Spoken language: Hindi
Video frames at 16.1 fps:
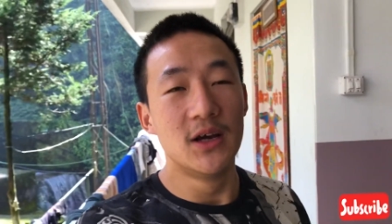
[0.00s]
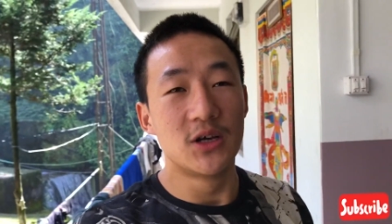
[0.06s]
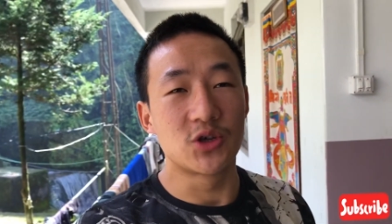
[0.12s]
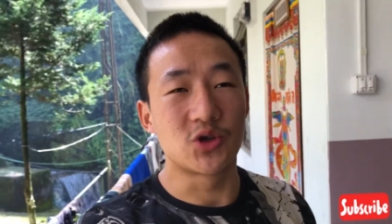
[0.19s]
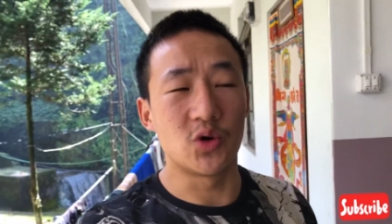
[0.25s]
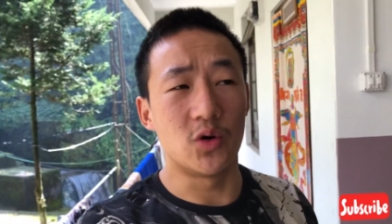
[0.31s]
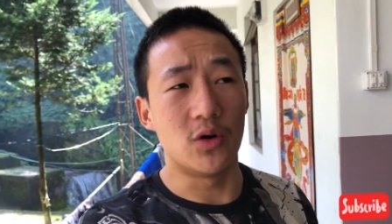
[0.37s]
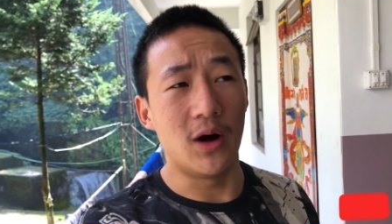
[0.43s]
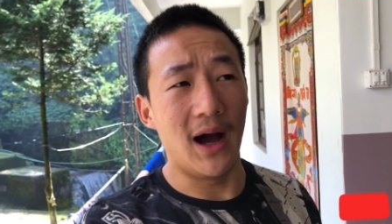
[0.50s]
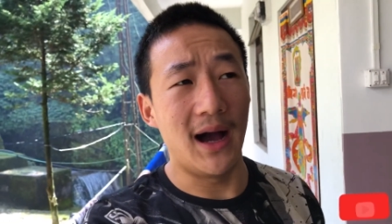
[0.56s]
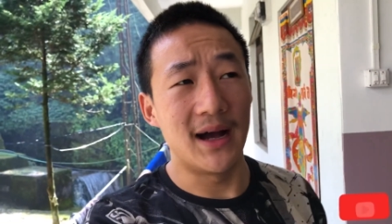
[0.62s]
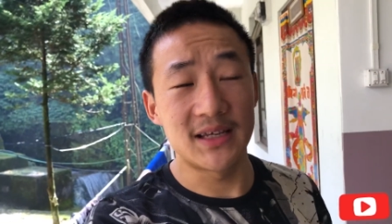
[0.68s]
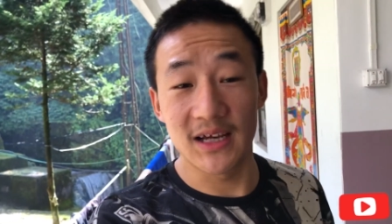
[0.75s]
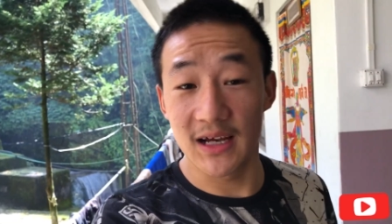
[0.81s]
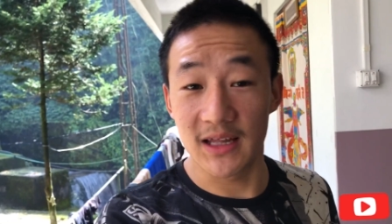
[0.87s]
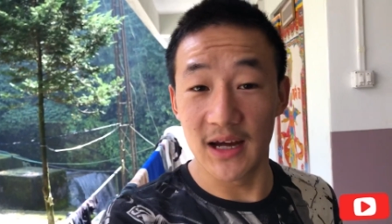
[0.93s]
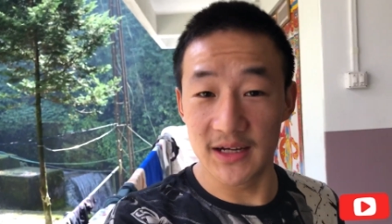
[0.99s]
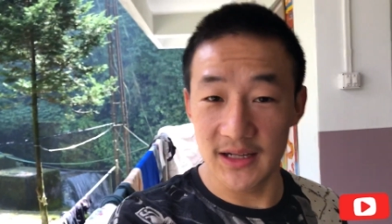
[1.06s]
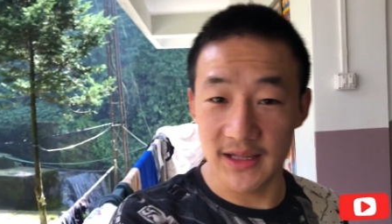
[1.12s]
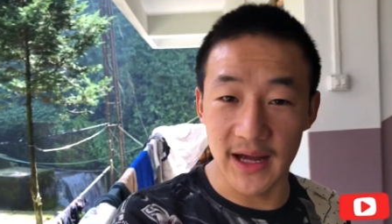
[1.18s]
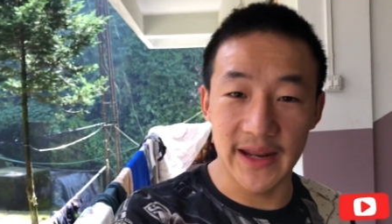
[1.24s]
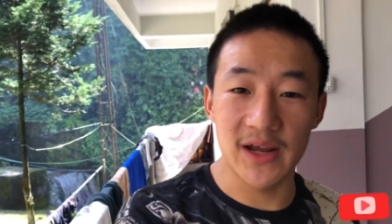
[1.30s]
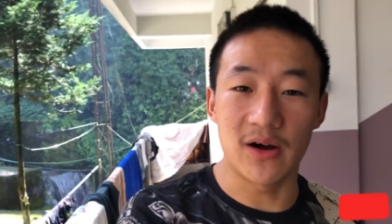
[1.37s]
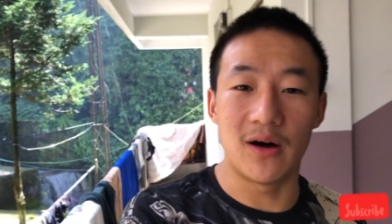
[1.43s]
सो आज है थर्टी
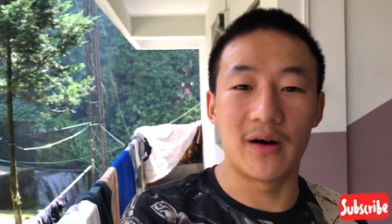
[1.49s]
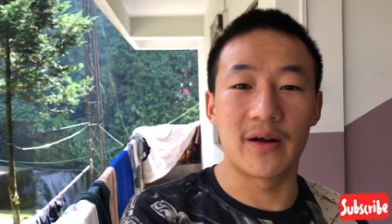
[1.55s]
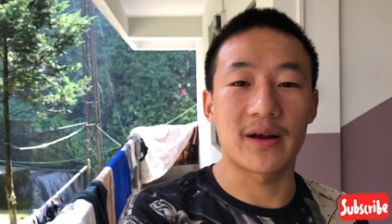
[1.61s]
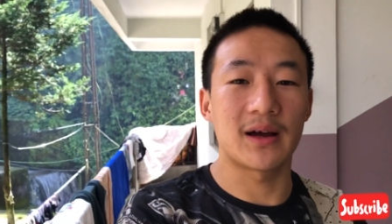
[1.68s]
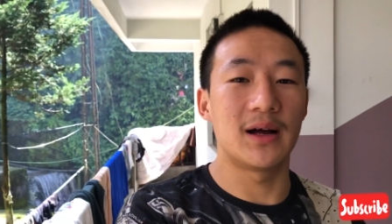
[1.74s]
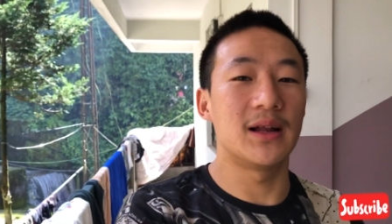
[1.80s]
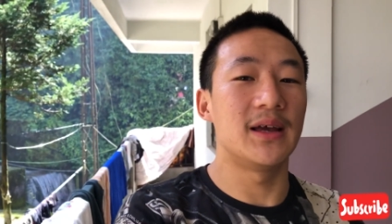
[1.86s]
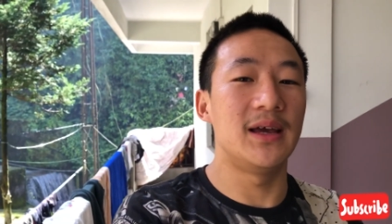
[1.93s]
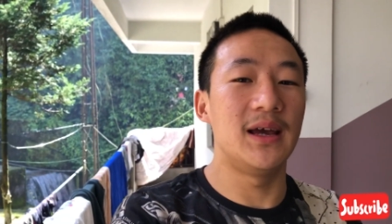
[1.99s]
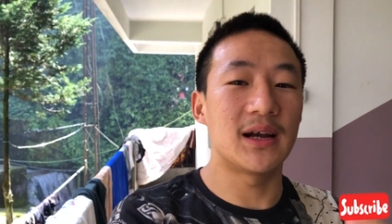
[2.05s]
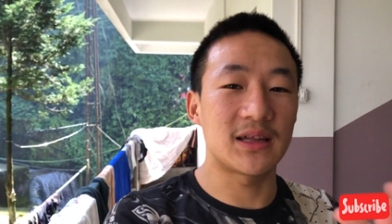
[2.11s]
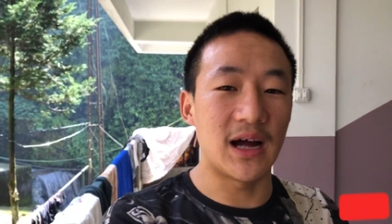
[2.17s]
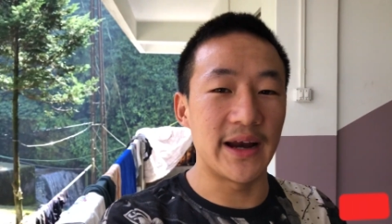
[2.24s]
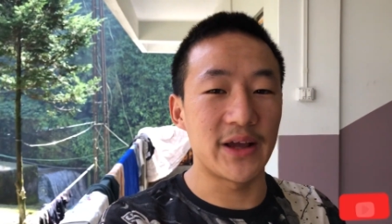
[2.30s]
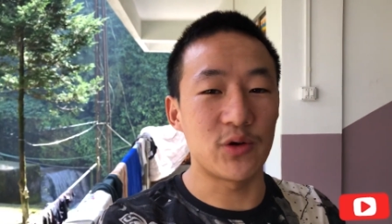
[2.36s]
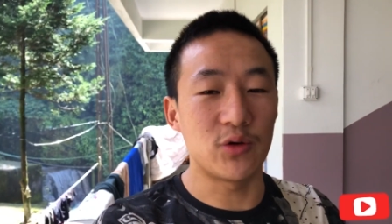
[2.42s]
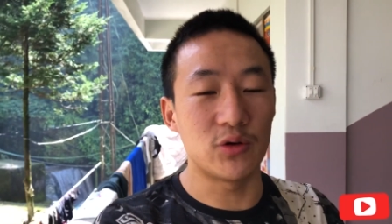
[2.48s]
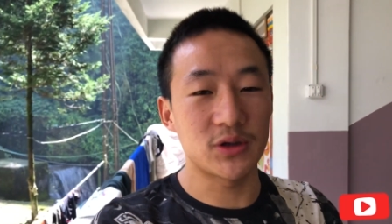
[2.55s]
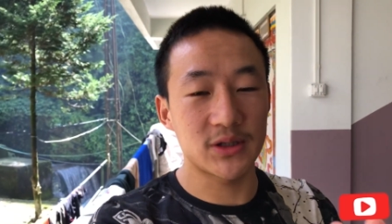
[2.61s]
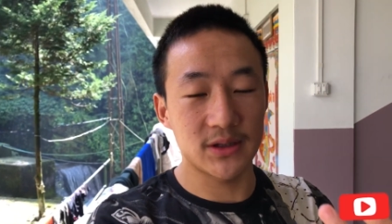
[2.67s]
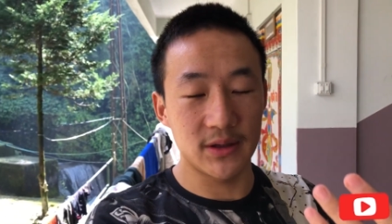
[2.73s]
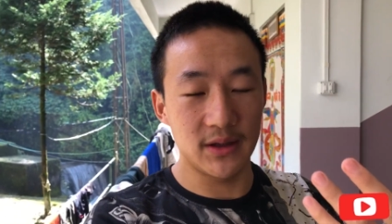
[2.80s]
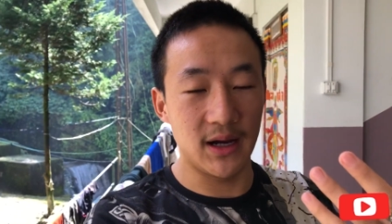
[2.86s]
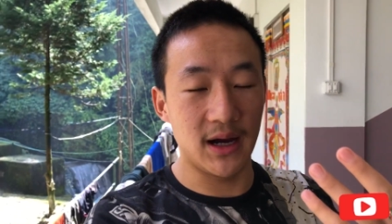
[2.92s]
तारीख और कल एक तारीख को
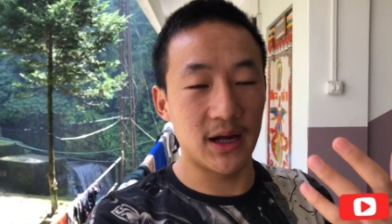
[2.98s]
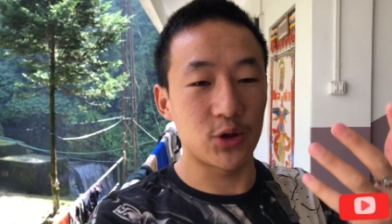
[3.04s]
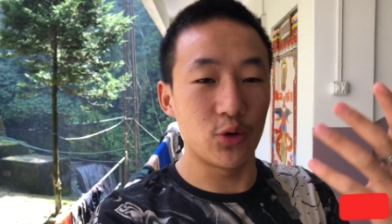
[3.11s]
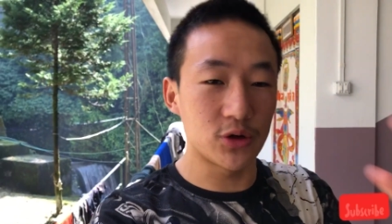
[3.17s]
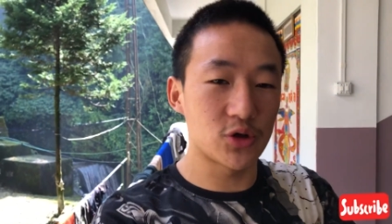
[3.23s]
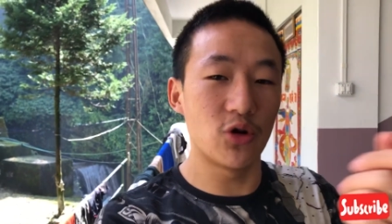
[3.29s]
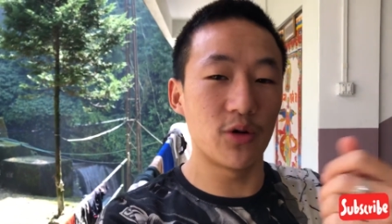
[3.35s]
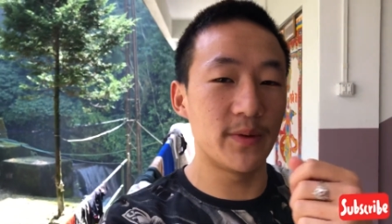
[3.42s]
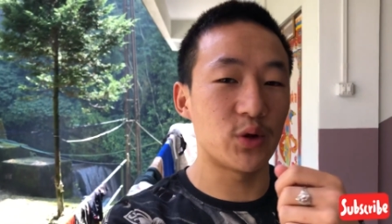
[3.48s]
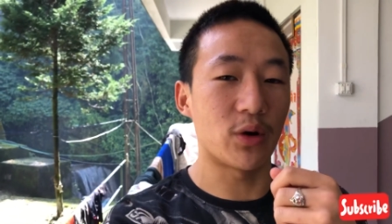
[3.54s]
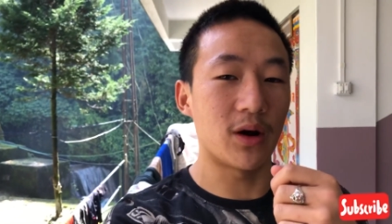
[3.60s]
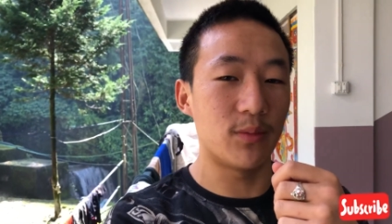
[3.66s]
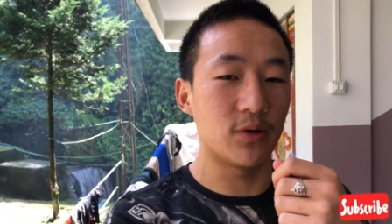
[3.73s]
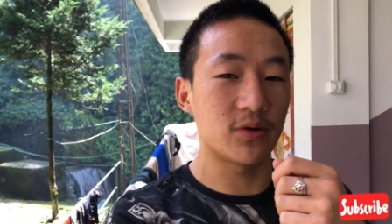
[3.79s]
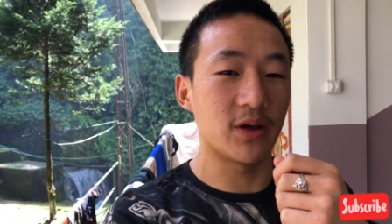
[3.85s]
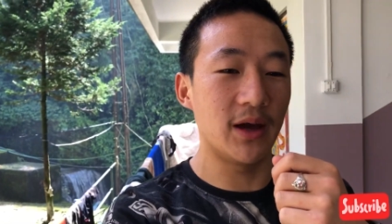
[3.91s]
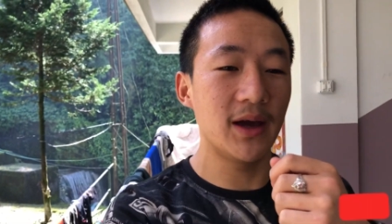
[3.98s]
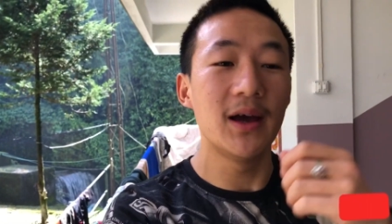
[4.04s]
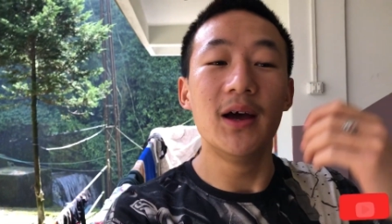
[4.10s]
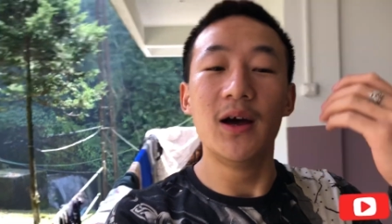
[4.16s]
यहाँ दोस्त लोग भी थोड़ा बहुत है